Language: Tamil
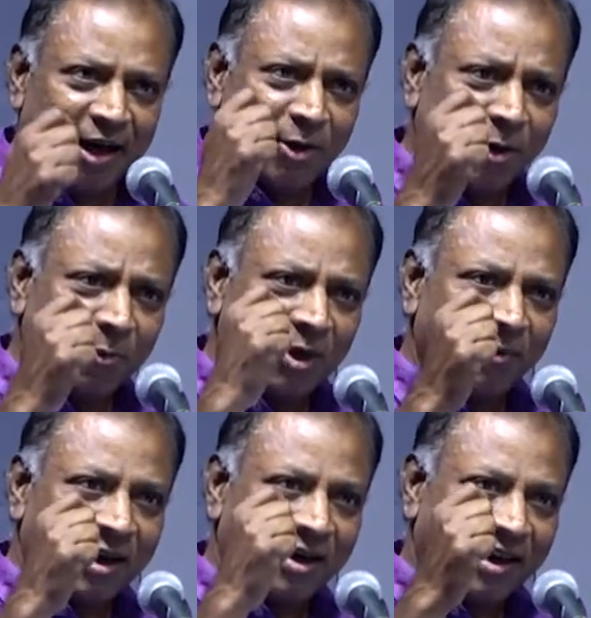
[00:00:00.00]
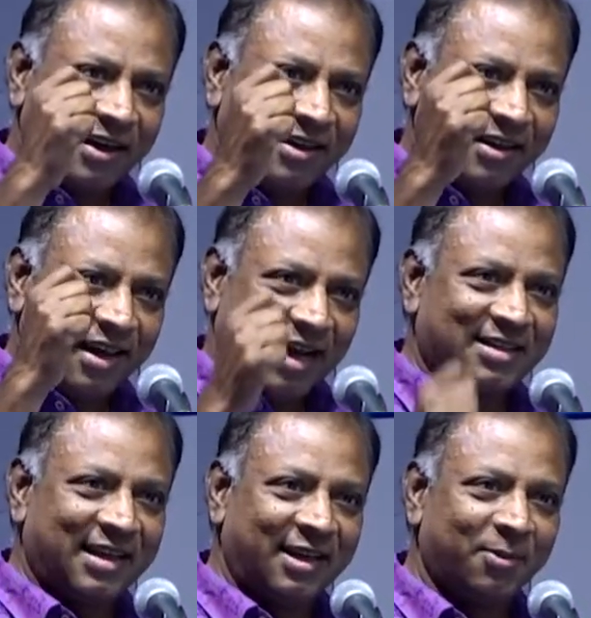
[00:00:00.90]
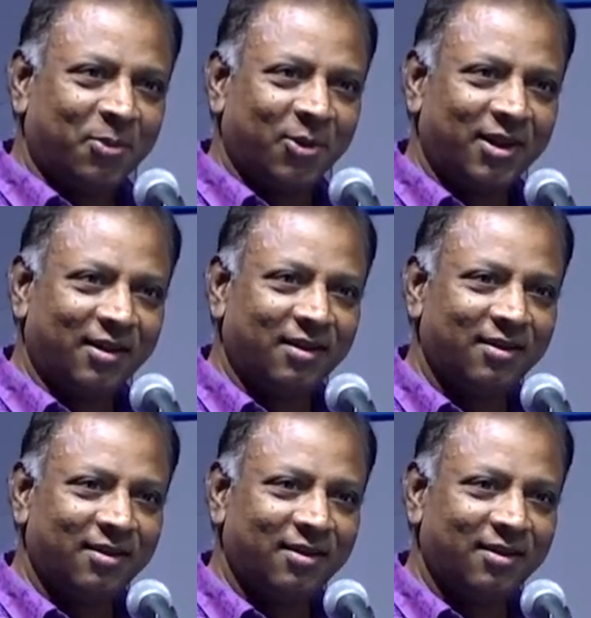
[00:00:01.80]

யாரோ ஒருவர் நாளைக்கு யாசிக்கும் போது